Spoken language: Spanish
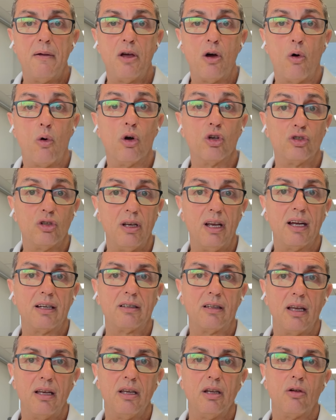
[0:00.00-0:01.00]
o auxiliar
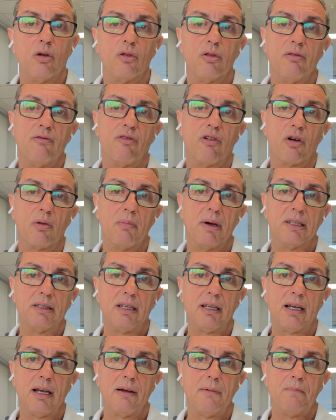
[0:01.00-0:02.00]
técnico de
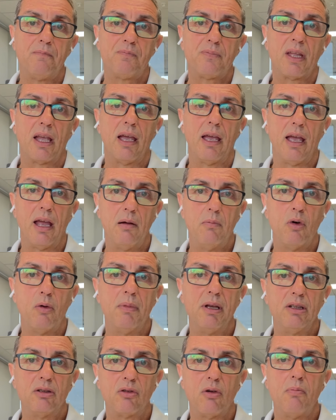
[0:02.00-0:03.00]
informática, es el
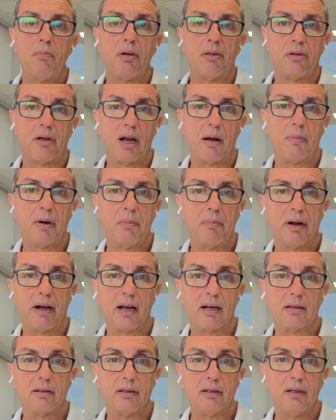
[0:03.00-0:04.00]
momento de empezar a
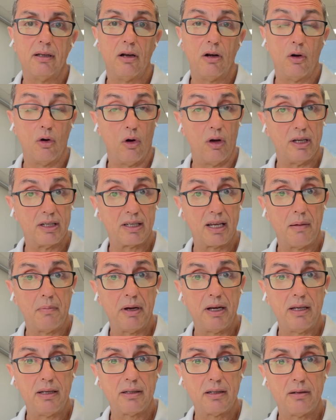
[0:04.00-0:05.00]
preparar. Los
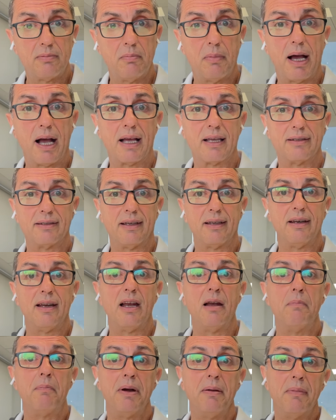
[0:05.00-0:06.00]
exámenes van a ser en
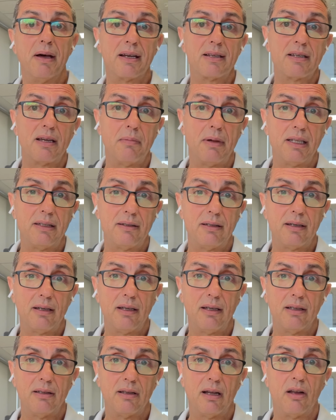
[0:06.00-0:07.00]
el primer semestre
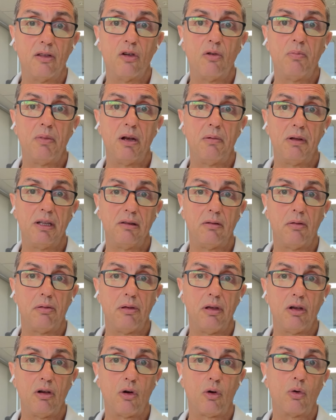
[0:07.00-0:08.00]
del
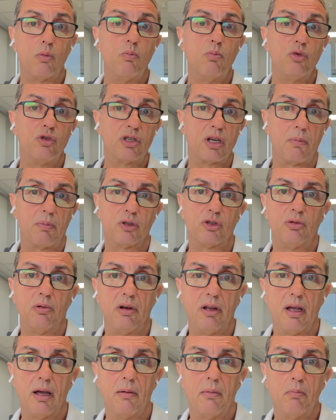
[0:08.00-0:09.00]
2025 con mucha,
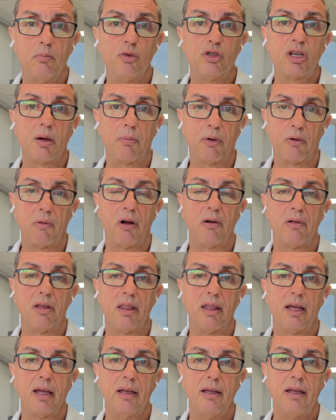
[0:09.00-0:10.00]
posibilidad, eh, mucha probabilidad
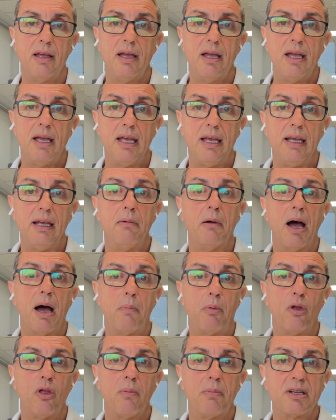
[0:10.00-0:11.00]
y vas
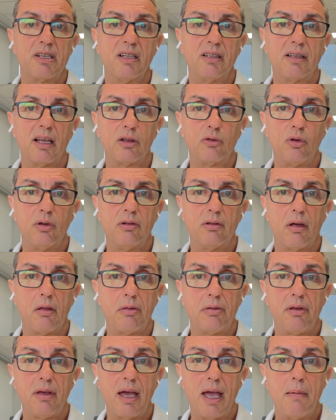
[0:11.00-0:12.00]
a poder presentar tu
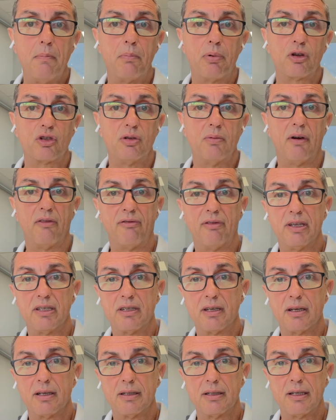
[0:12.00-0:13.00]
instancia en próximas
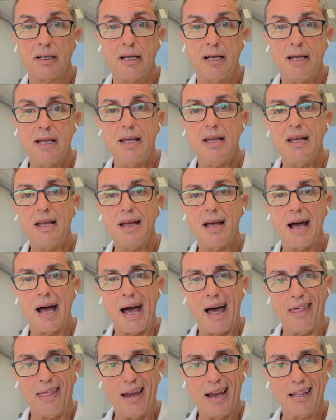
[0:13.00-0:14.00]
fechas.
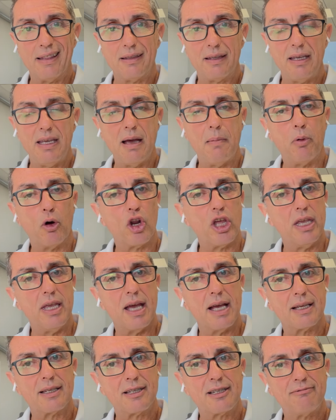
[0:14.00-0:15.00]
Adelante y a por
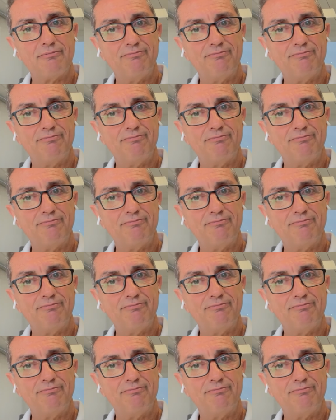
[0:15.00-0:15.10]
ellas.